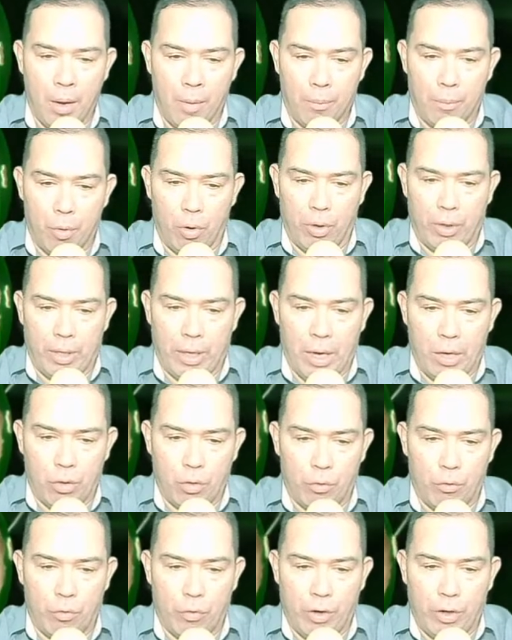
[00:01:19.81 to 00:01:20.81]
porque hay
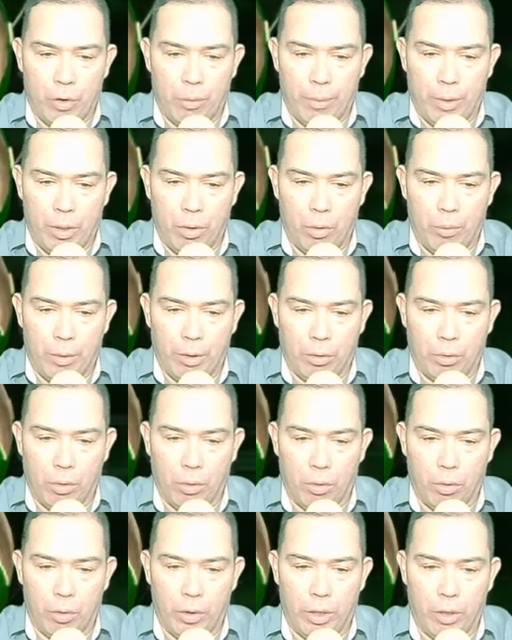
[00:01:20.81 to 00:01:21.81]
un fenómeno
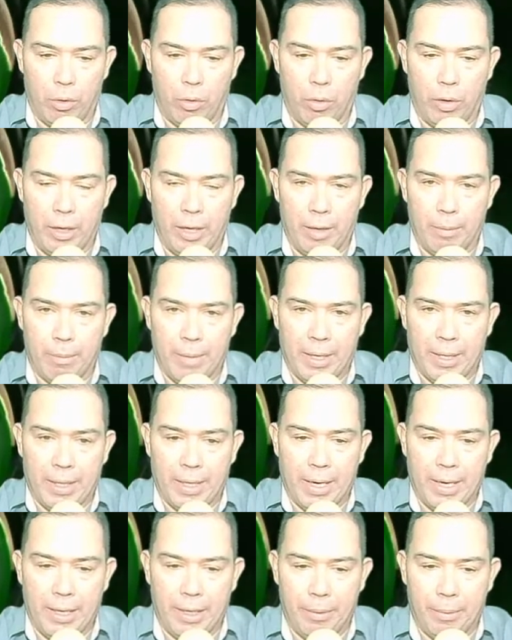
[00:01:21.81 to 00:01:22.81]
meteorológico en el mar
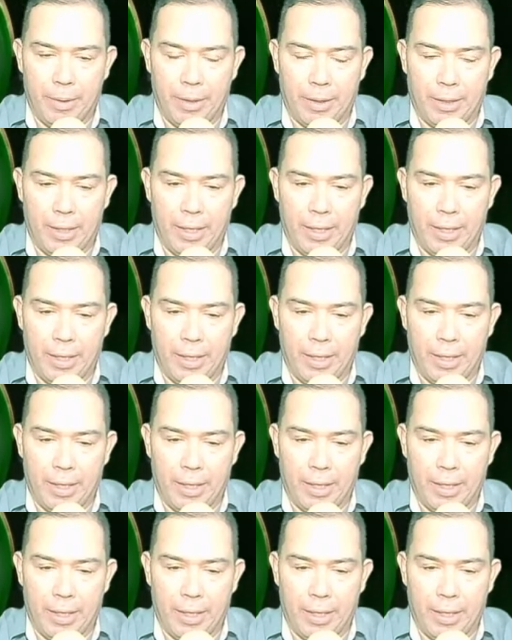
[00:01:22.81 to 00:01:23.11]
Caribe